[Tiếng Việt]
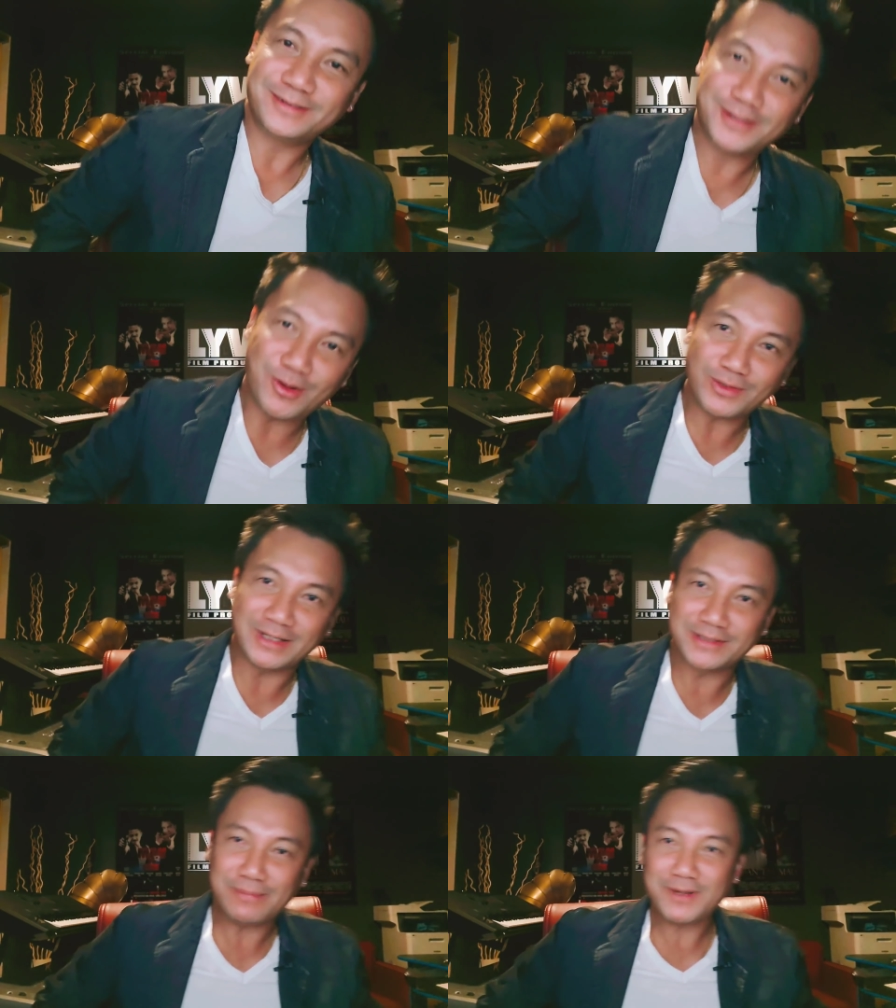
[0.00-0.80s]
đâu có
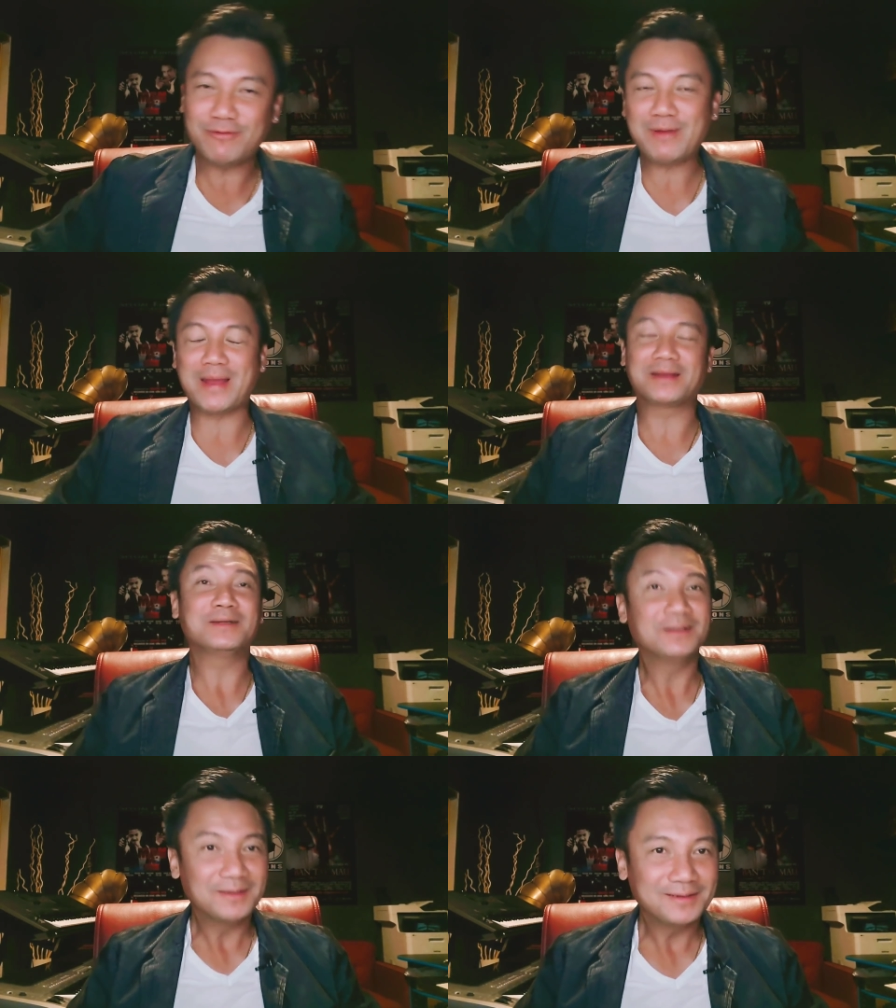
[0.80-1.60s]
tiền tiếp đâu phải không ạ
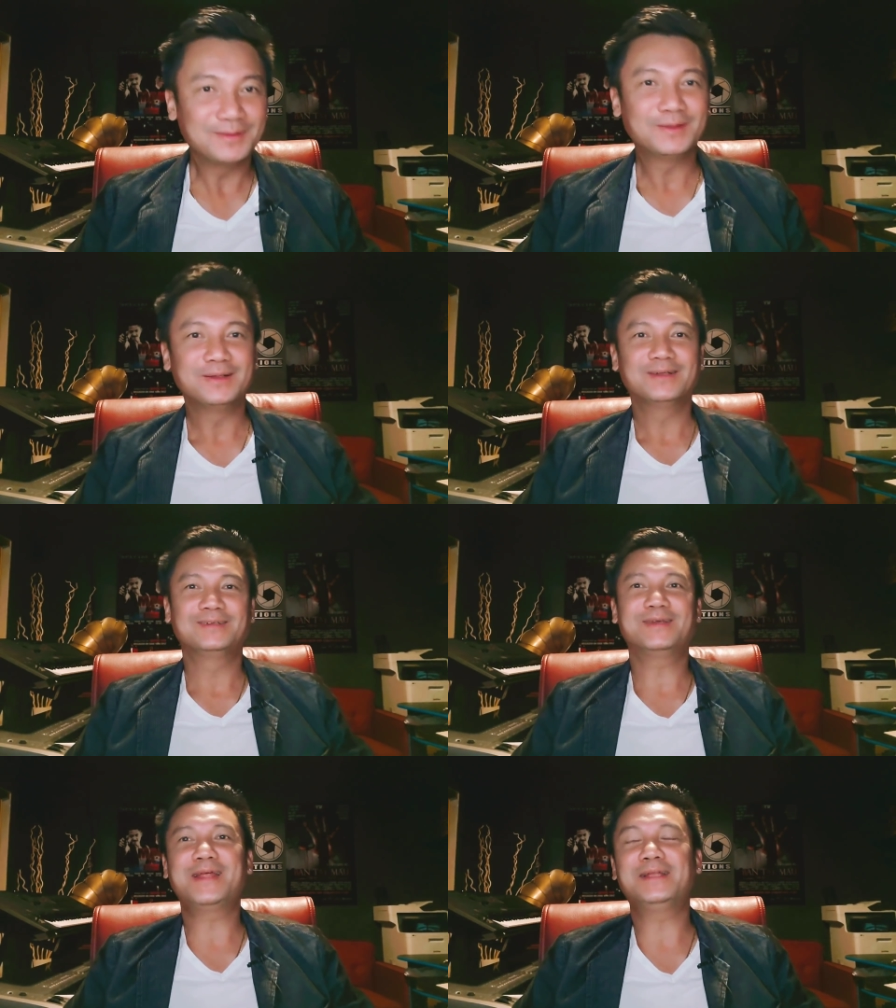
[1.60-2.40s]

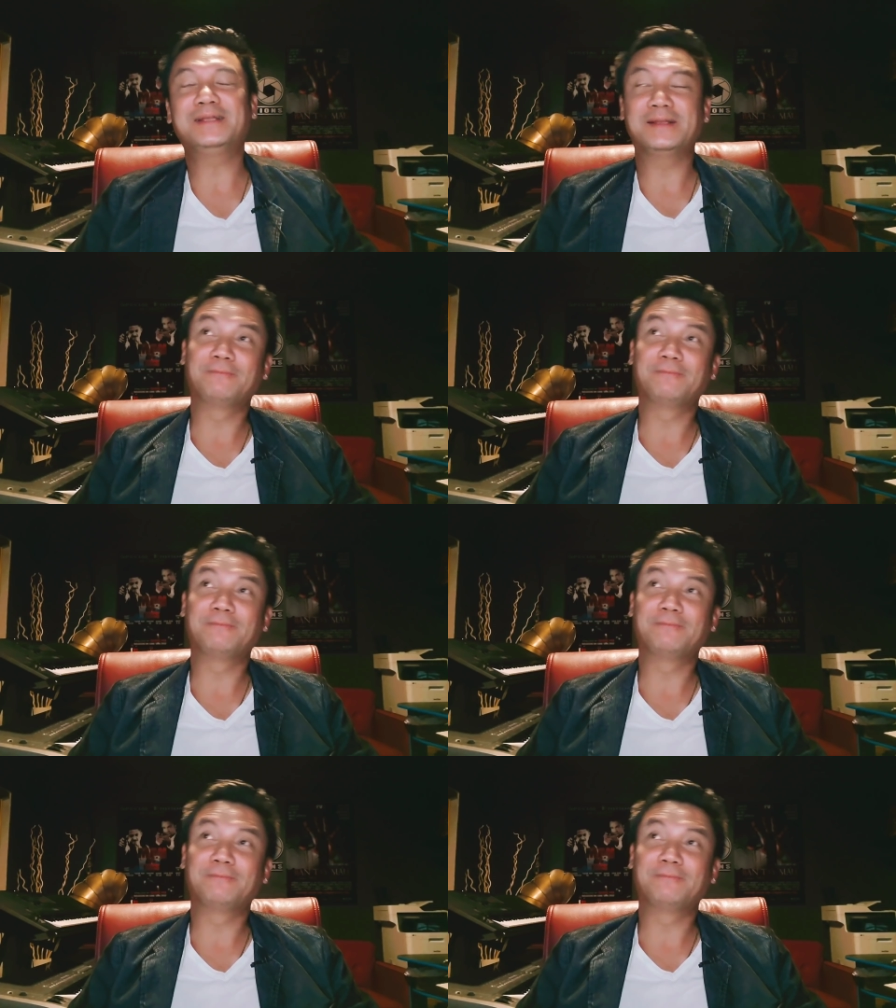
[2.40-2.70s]
cho nên